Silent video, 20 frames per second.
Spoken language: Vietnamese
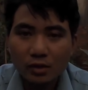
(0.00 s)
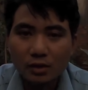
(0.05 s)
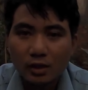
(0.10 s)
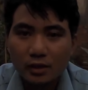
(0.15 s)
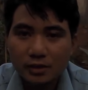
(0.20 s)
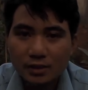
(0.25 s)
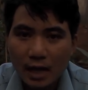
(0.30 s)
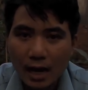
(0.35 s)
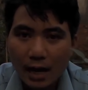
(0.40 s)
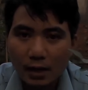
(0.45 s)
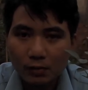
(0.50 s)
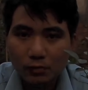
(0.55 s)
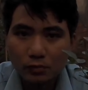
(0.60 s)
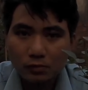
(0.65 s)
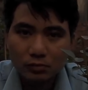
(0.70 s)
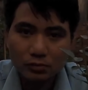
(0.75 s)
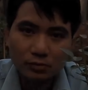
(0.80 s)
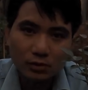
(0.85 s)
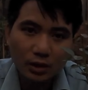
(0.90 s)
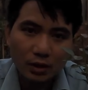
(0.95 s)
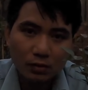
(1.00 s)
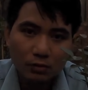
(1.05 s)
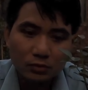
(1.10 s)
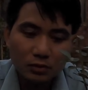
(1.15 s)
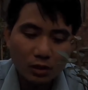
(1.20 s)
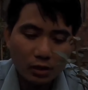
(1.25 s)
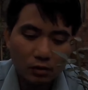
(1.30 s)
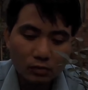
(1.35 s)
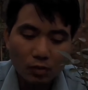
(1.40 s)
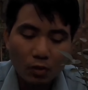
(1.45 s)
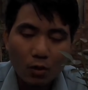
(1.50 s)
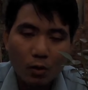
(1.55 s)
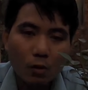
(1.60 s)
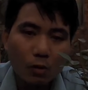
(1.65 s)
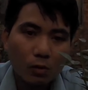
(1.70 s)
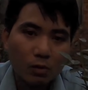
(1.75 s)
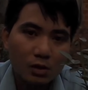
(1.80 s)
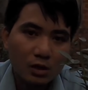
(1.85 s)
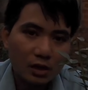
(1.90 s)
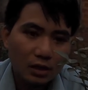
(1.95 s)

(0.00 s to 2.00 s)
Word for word: cây già nó rễ nó rất là to